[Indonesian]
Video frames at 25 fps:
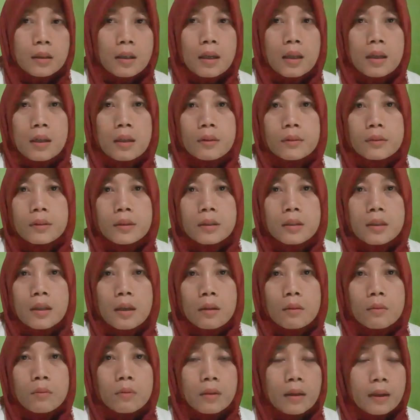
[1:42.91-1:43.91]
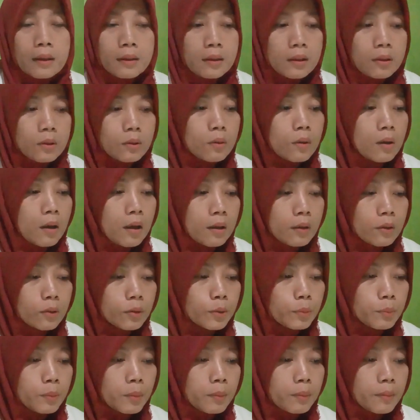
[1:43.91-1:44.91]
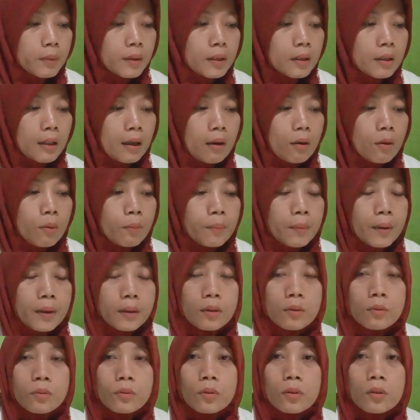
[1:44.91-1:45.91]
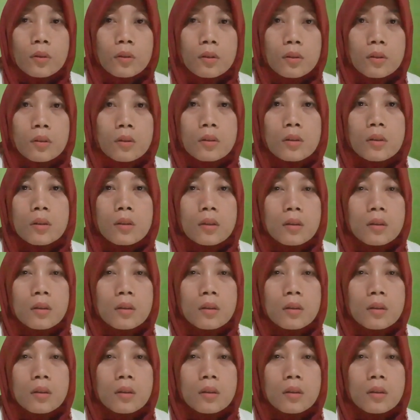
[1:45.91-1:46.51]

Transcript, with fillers: kalau tidak kuret itu harus meminta obat untuk